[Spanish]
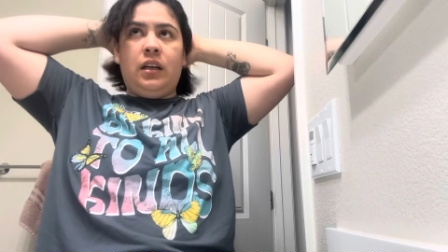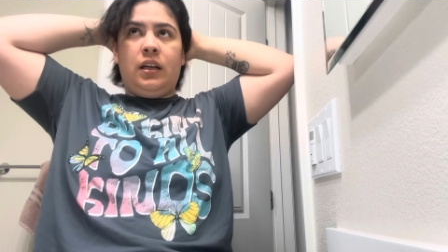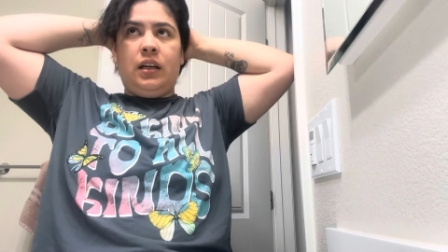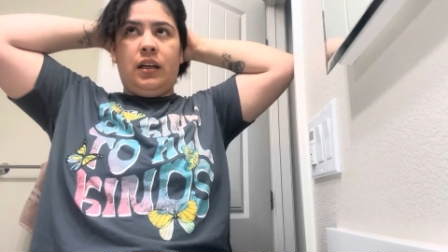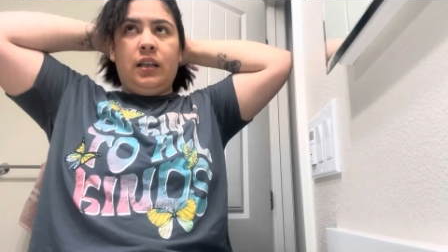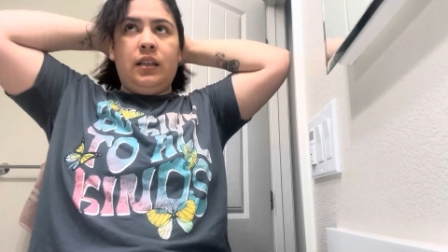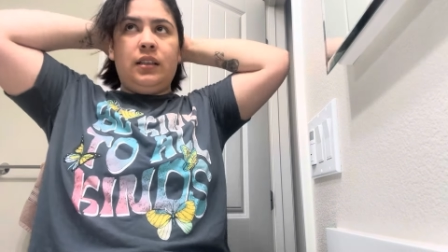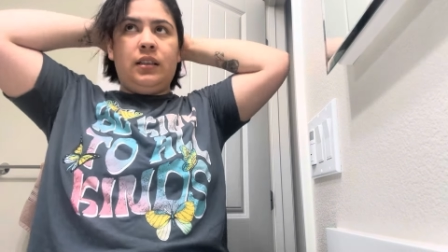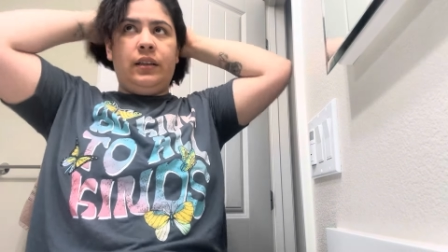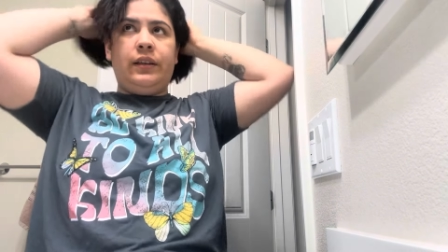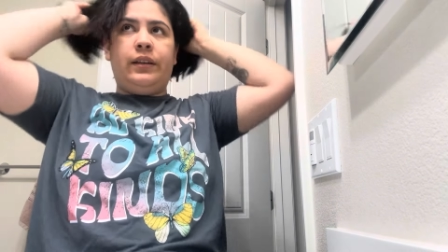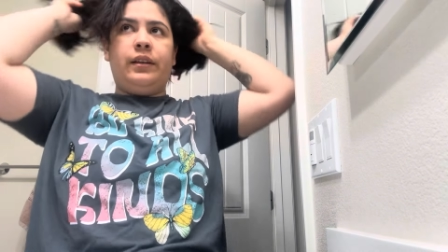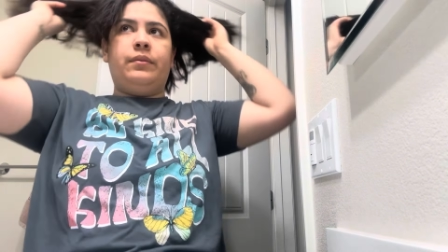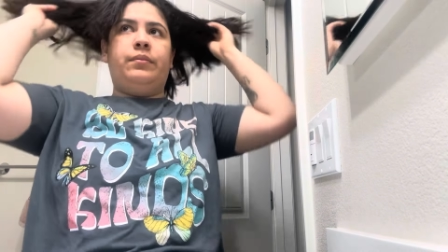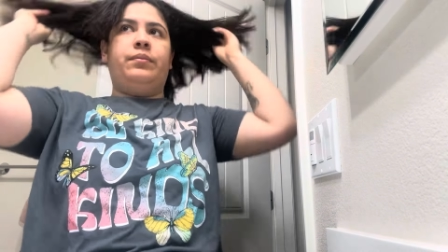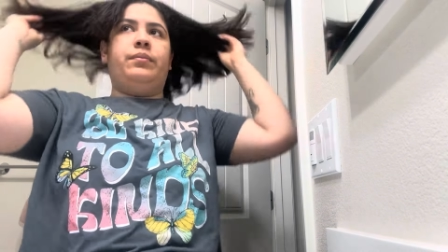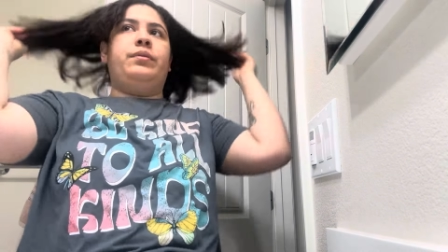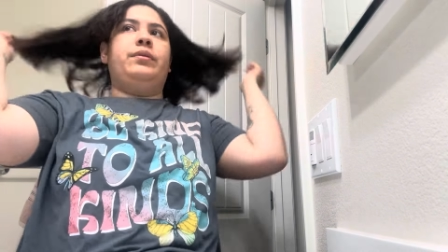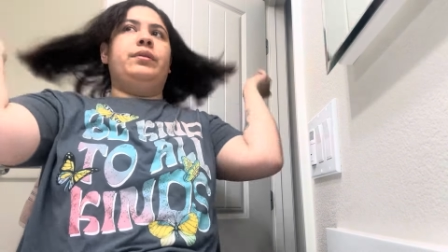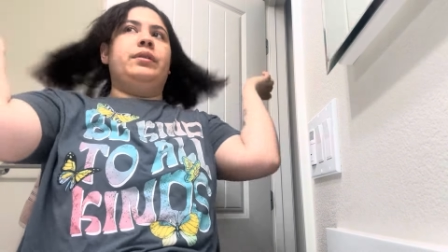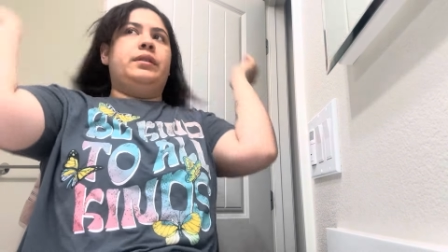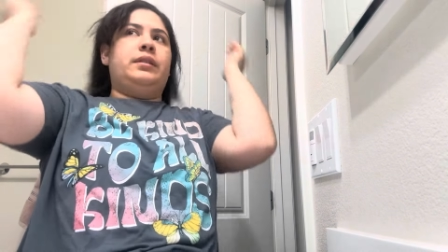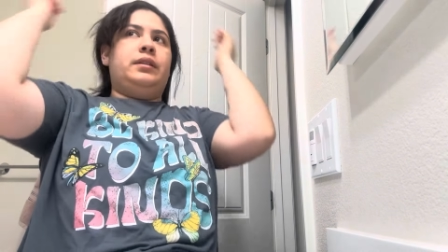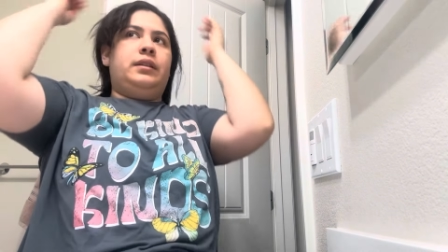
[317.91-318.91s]
Así que
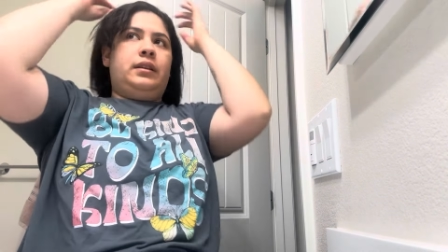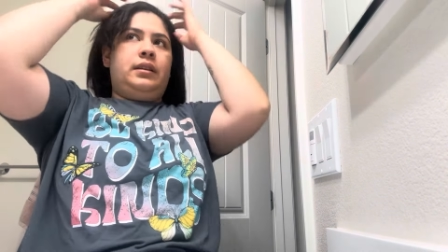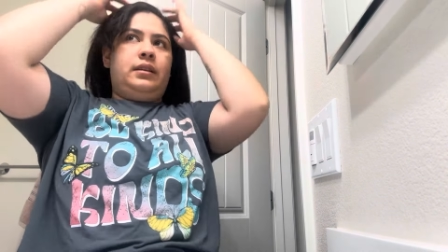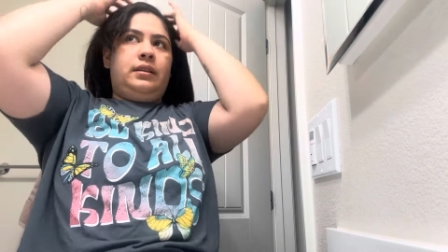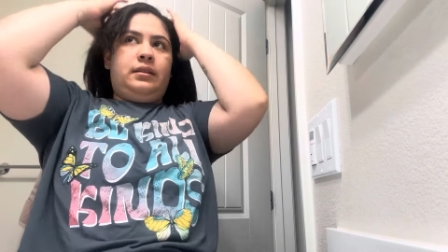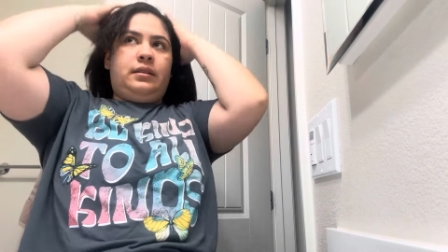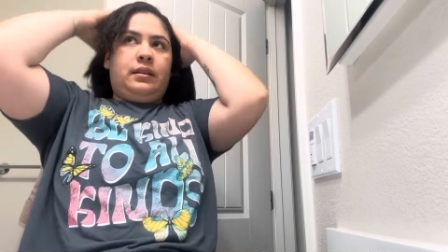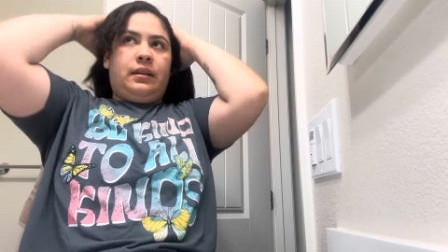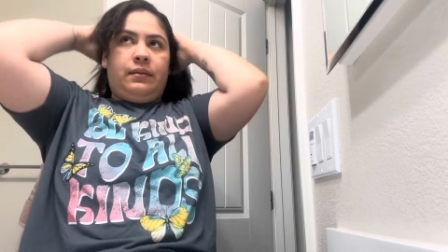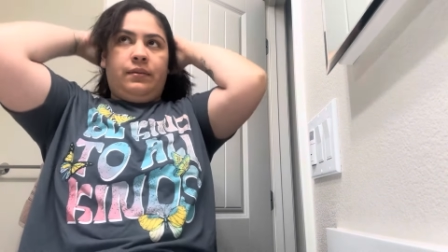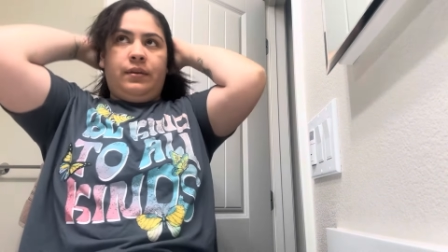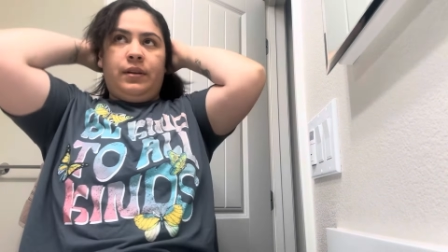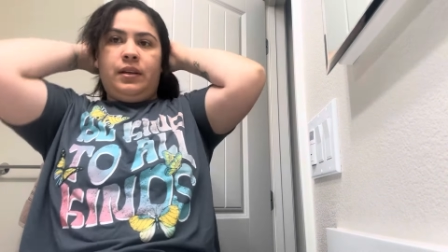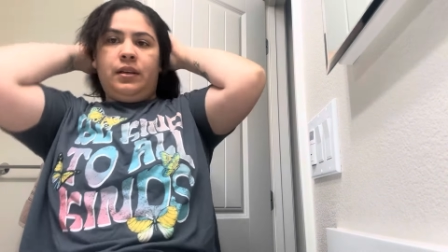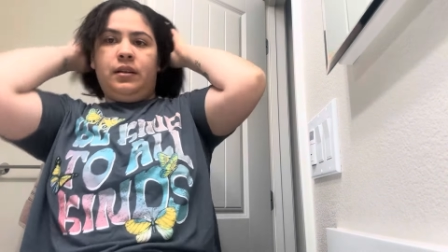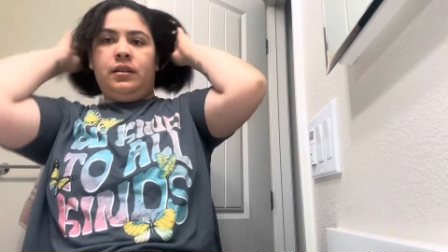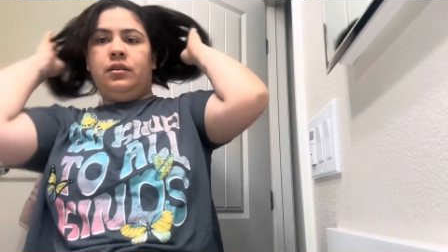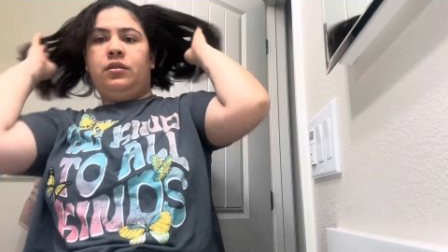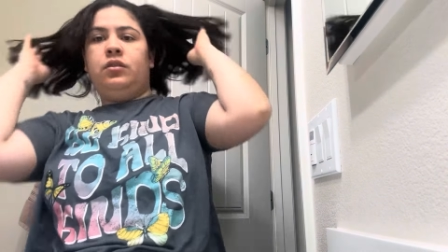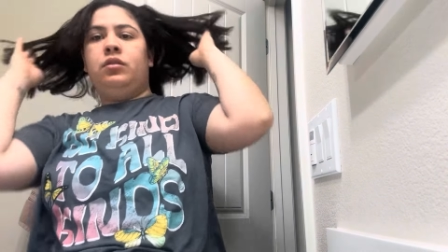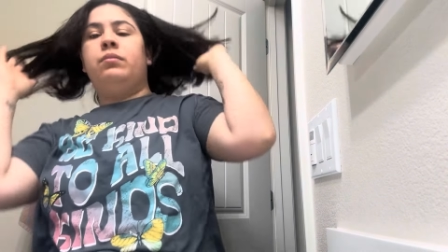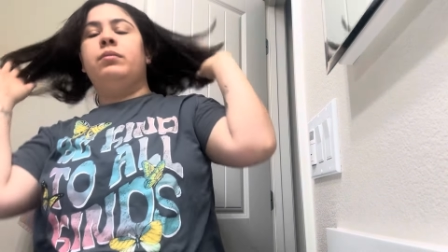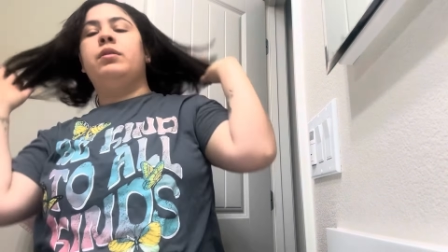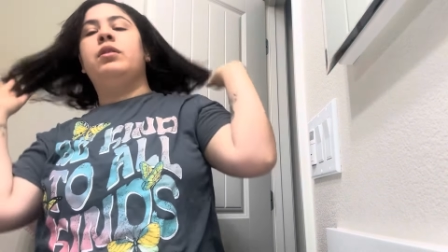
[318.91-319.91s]
pues está bien,
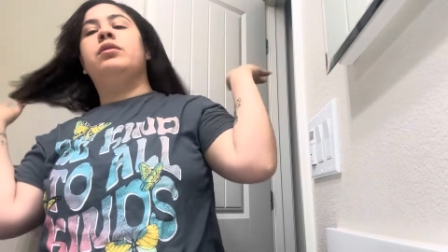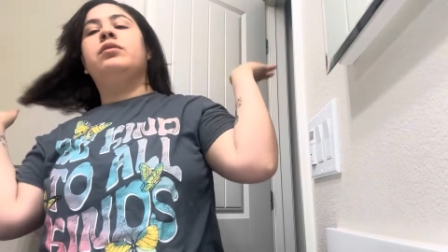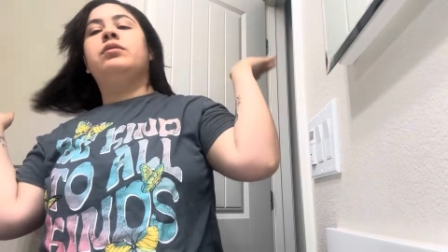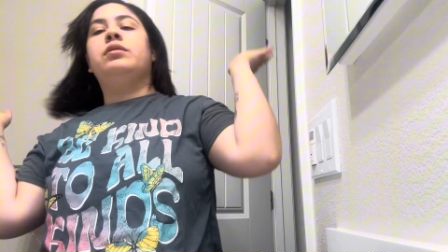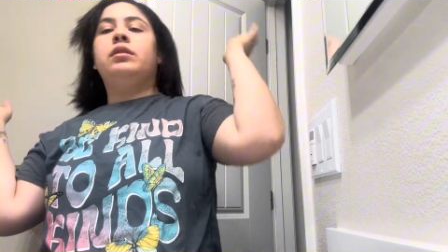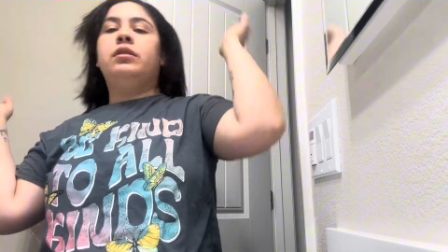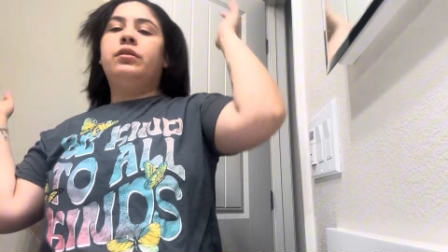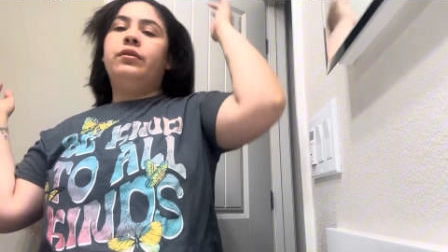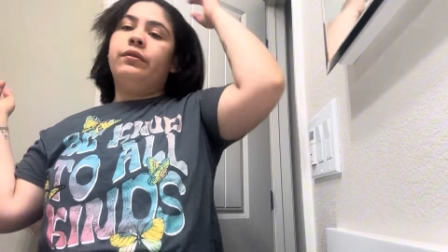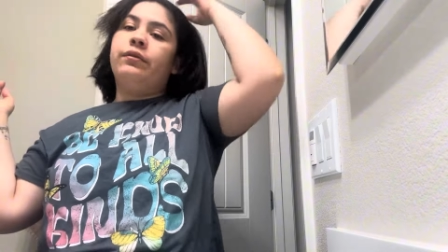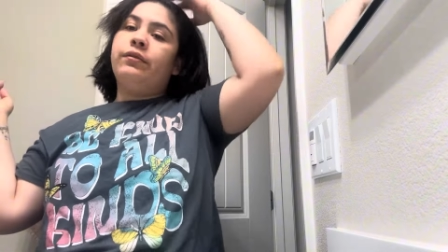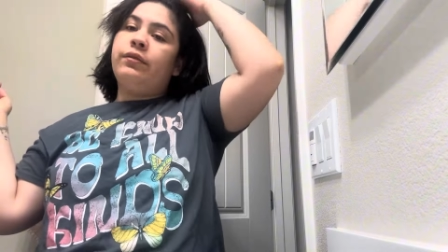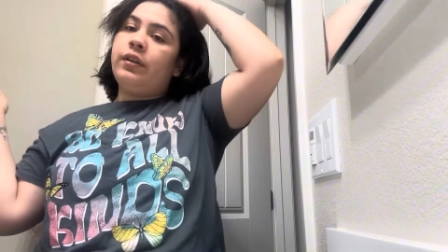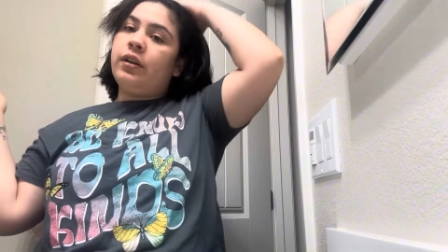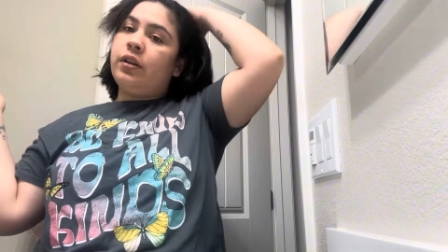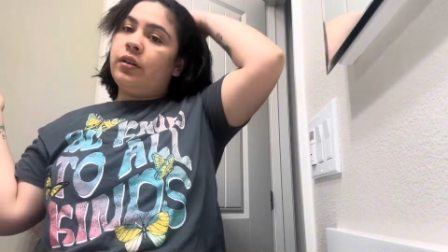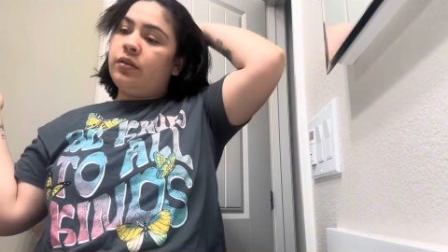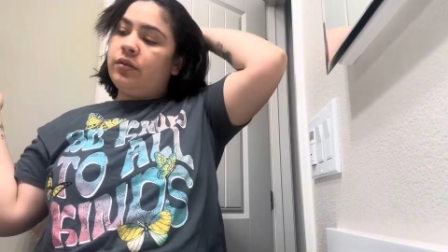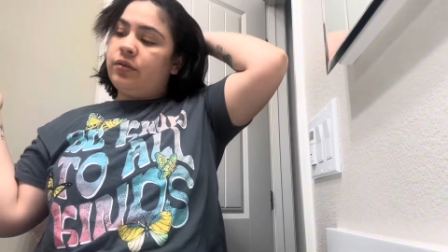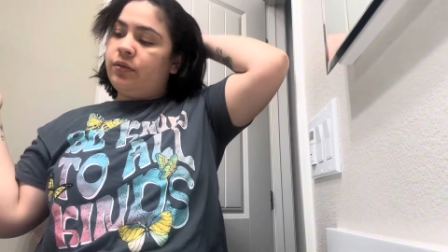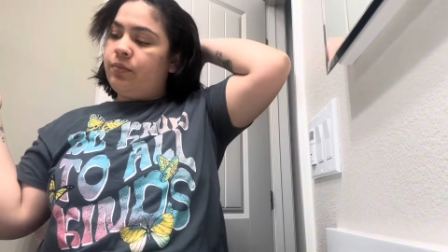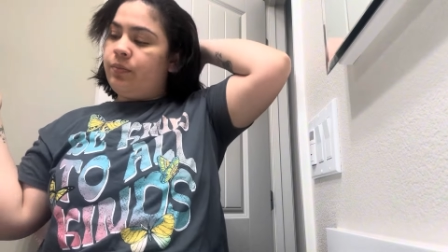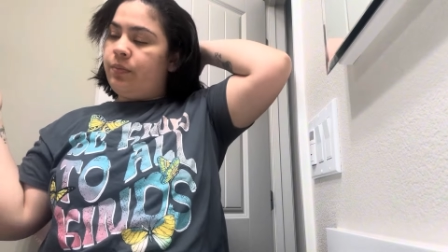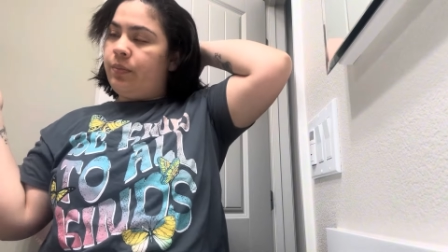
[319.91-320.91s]
no me los dieron
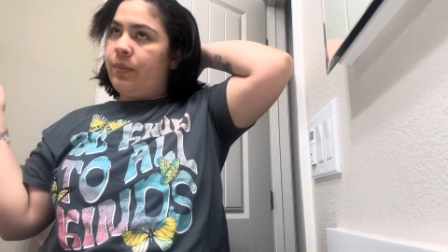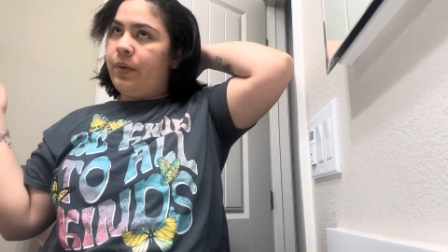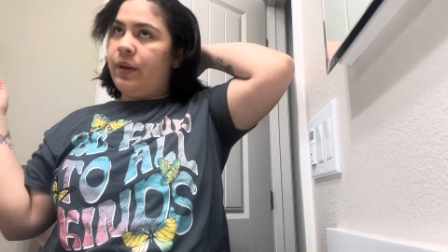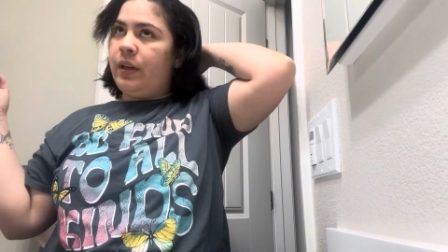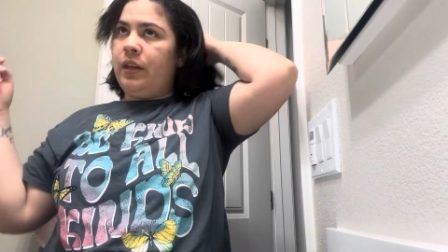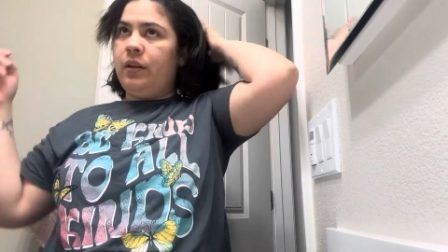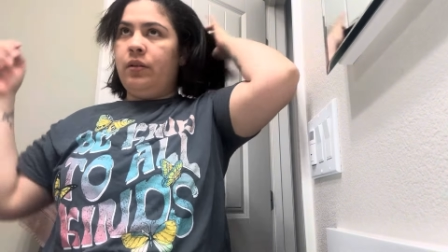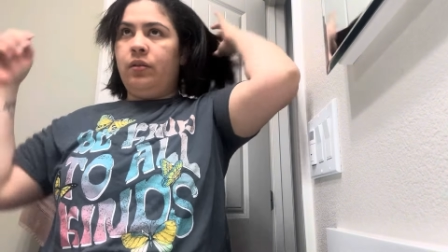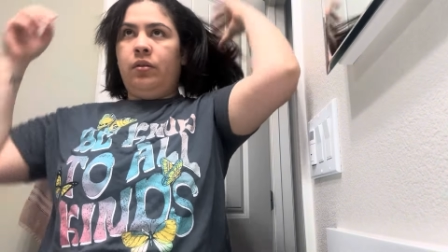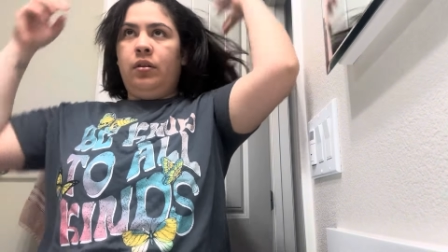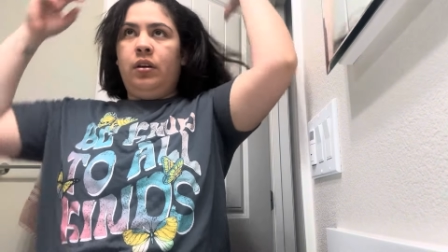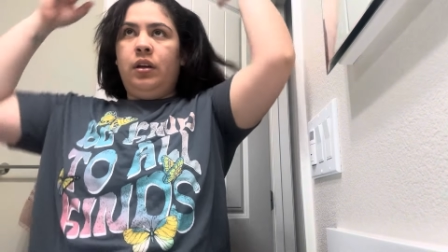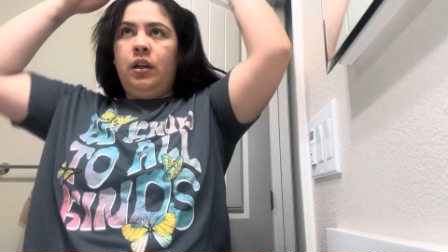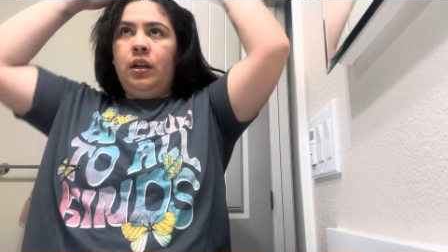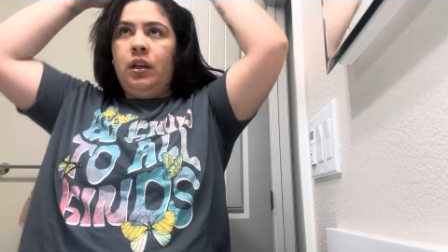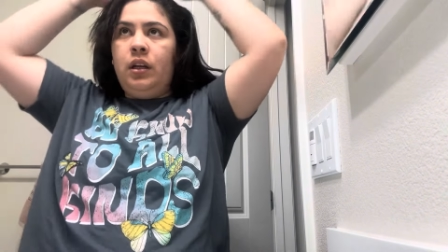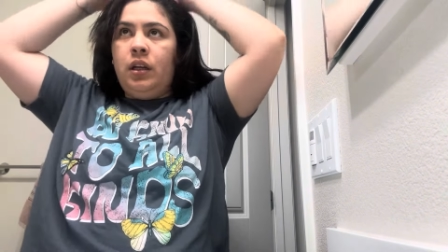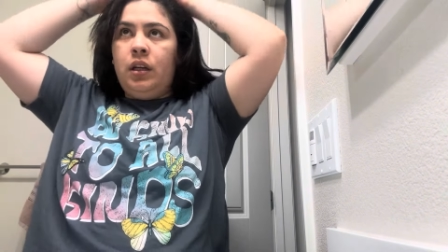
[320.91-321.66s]
fijos, pero